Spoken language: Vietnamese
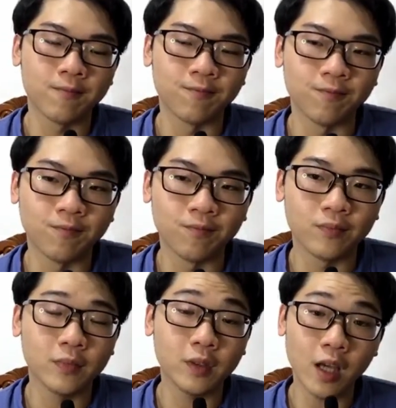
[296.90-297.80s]

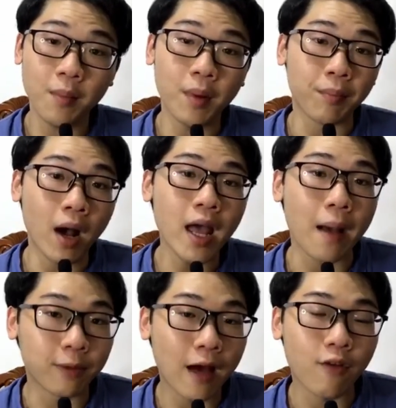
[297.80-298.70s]
Uhm, khi mình mới
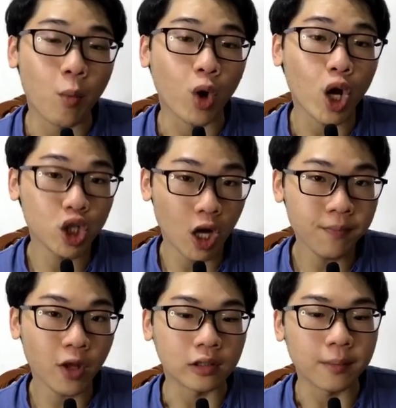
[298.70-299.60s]
apply vào một cái job
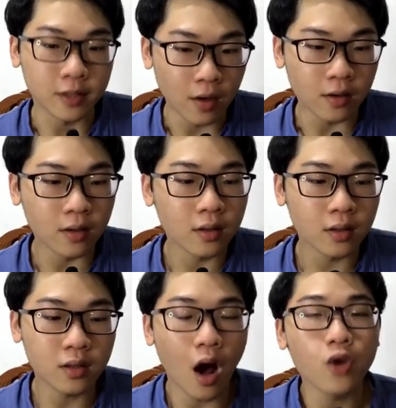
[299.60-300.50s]
thực tập sinh
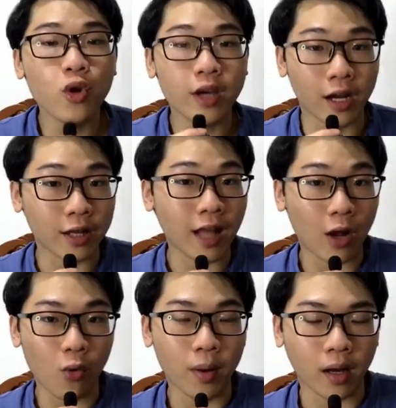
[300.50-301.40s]
cho chuyên ngành hiện tại
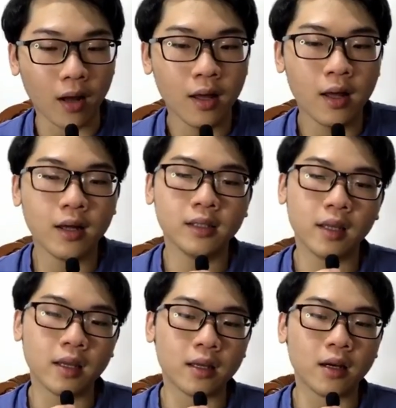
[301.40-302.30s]
của mình á
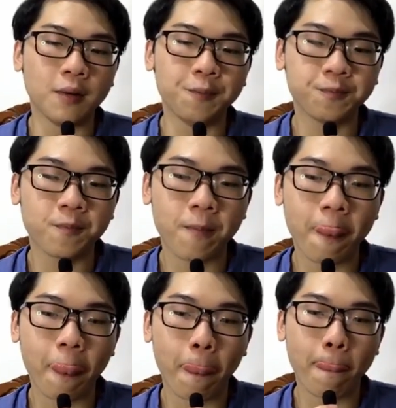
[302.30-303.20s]
thì um,
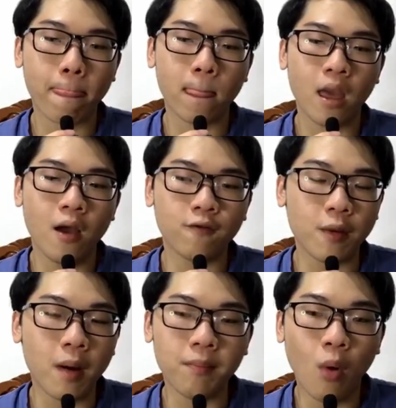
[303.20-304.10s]
vì mình